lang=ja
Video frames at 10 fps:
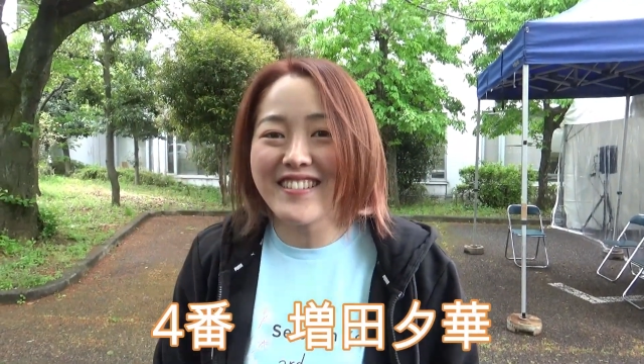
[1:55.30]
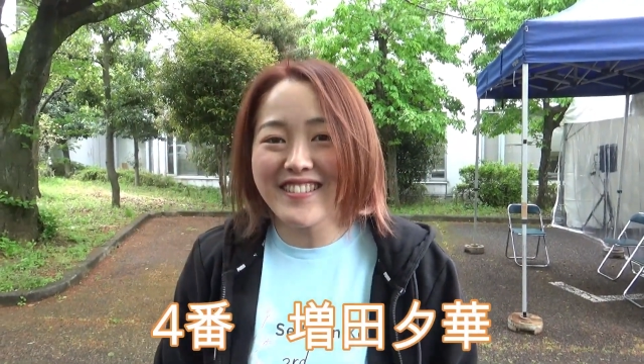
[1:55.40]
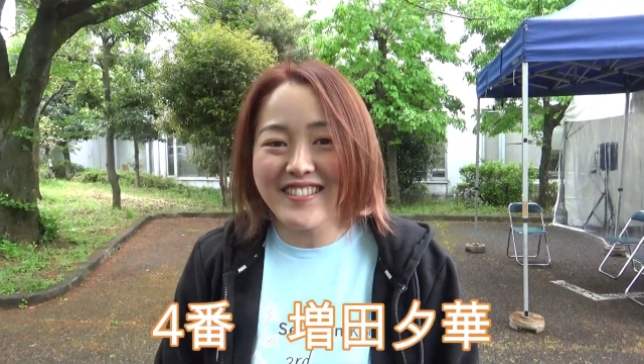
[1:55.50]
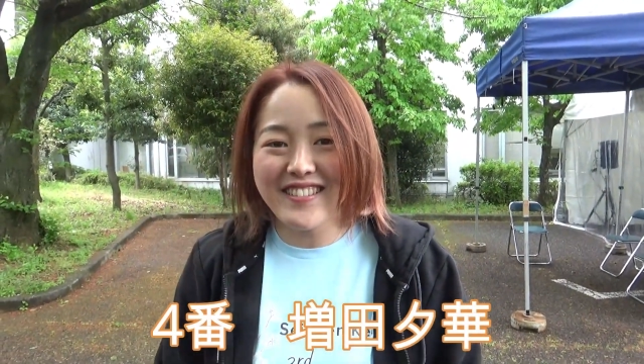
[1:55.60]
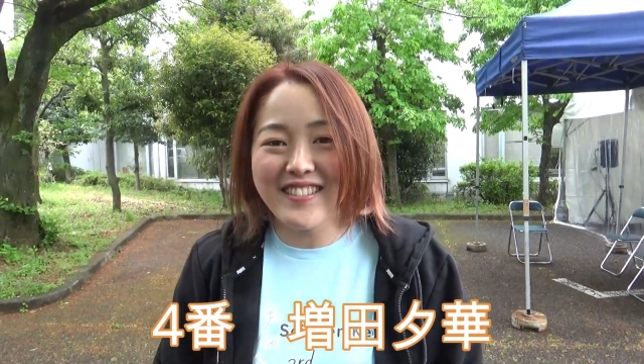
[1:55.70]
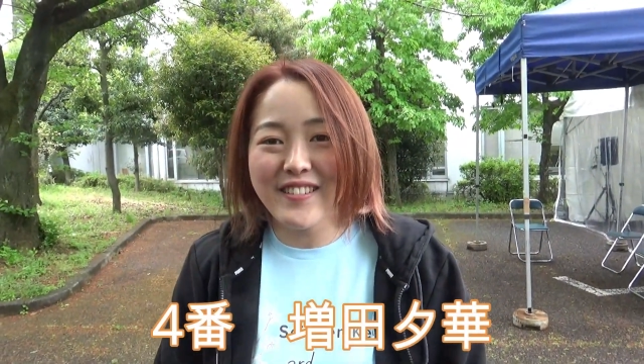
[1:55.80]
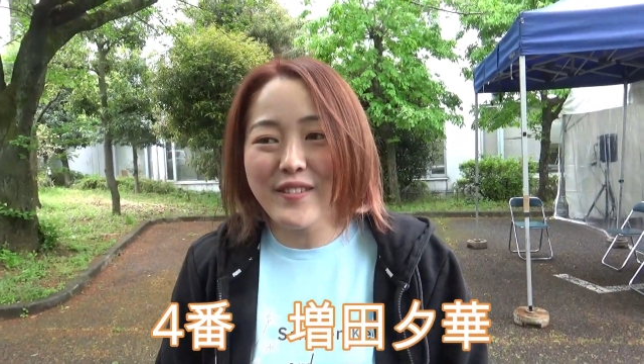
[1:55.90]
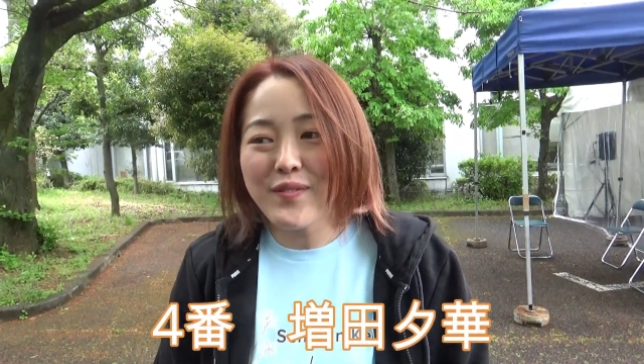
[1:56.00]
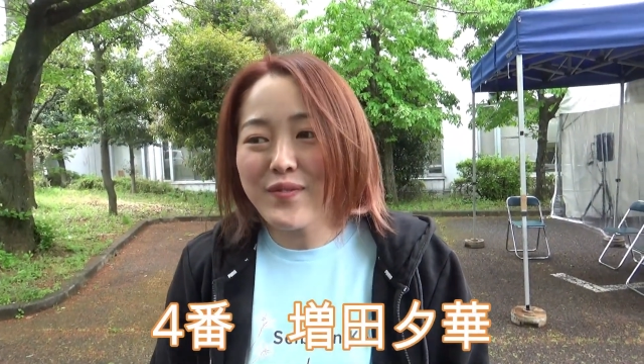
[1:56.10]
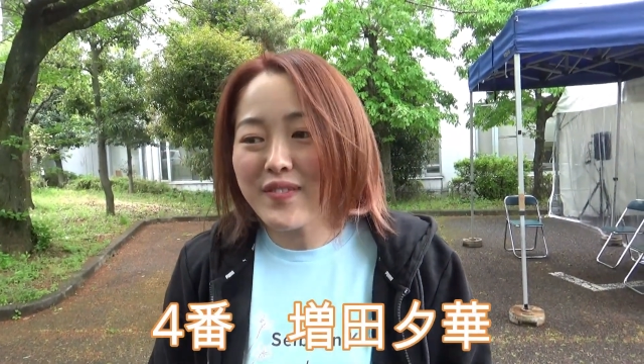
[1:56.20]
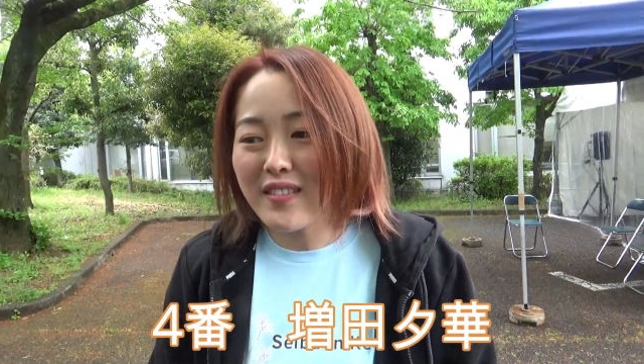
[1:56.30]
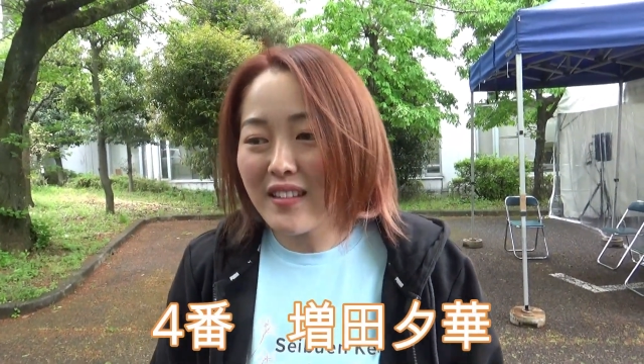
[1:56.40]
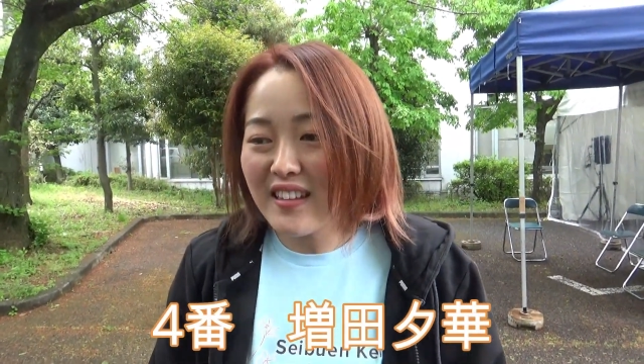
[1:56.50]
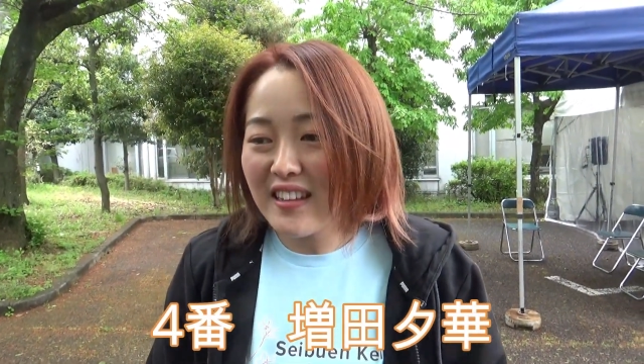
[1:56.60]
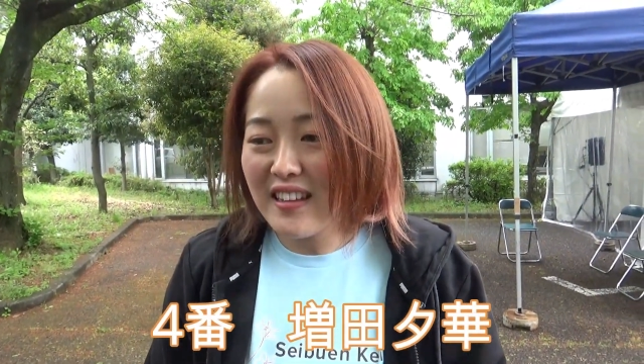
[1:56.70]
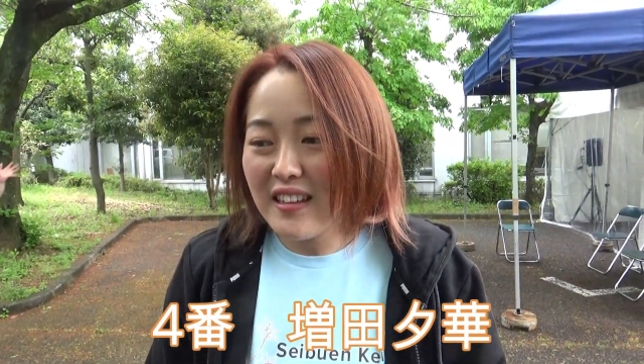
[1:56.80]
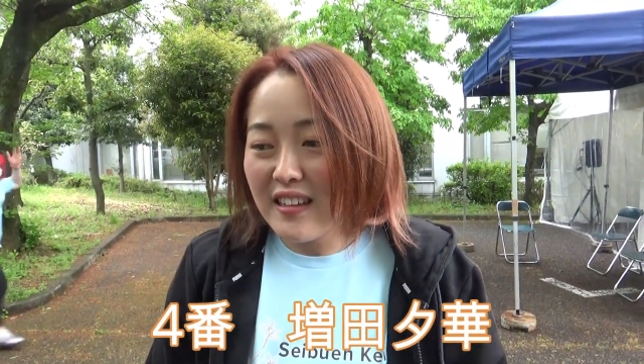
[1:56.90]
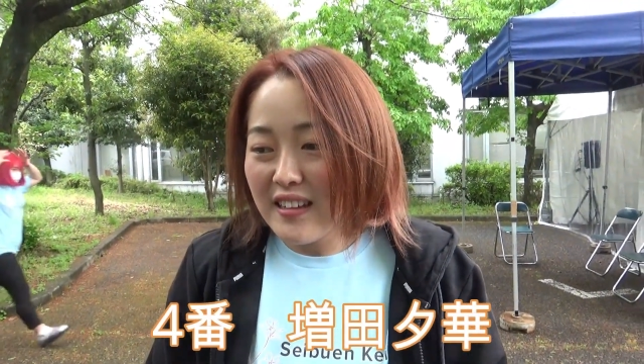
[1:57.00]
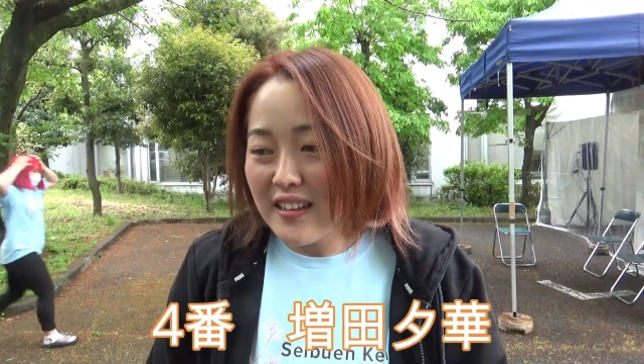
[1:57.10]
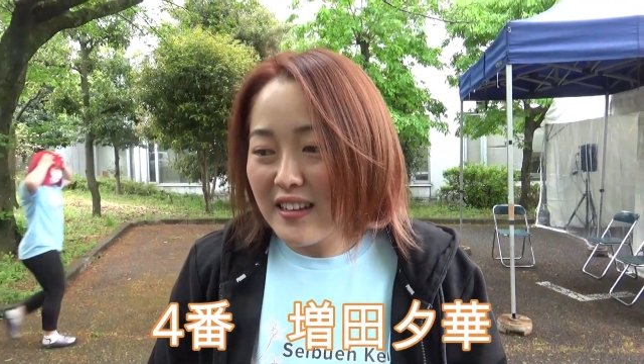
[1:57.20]
最近の調子はいかがですか
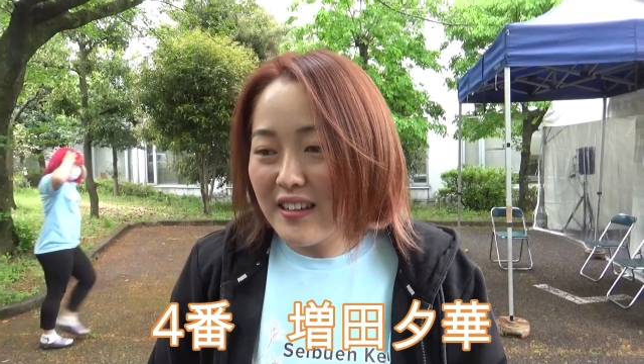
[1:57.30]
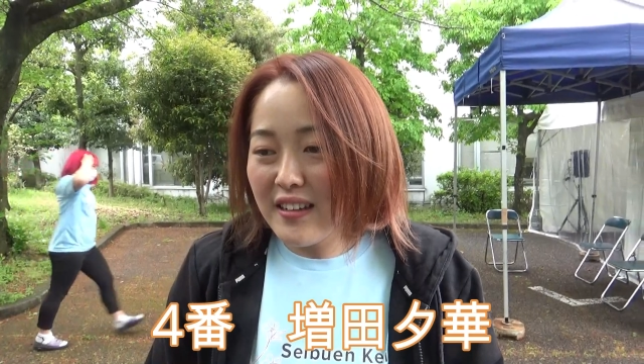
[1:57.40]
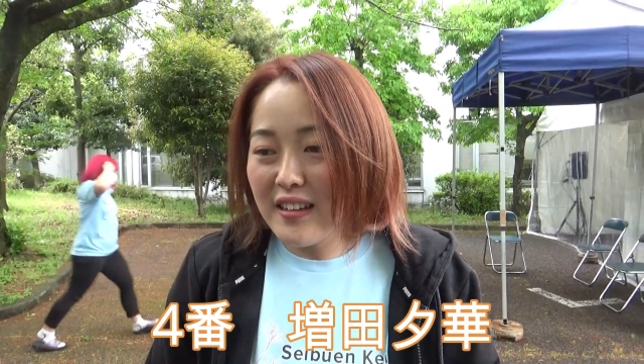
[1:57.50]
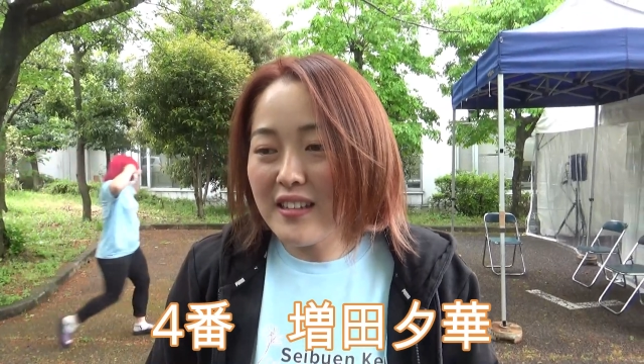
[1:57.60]
いや